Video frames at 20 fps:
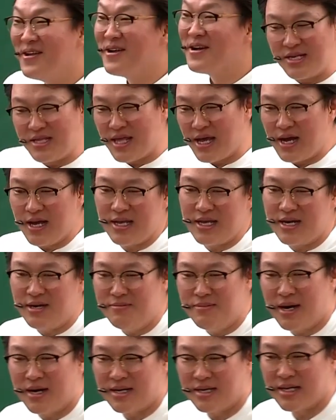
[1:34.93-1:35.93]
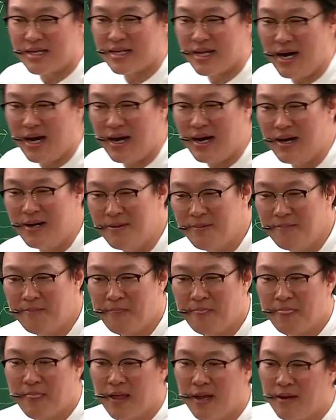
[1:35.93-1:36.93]
그때 내가 이런 말을 했다.
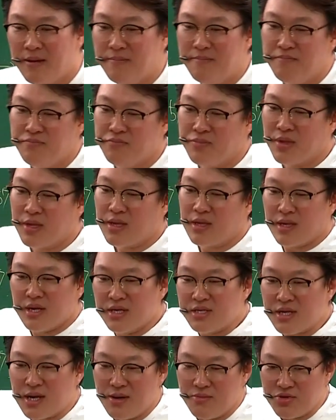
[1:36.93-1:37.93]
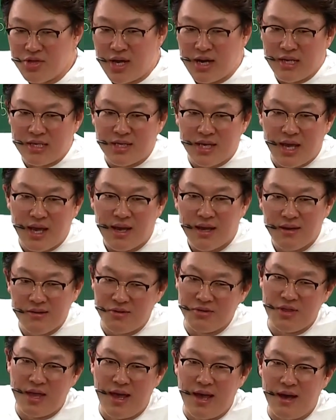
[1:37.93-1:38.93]
결석 아무도 안 했지?
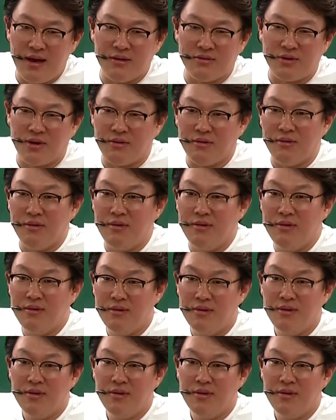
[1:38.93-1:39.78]
그러니까 네 하더라고.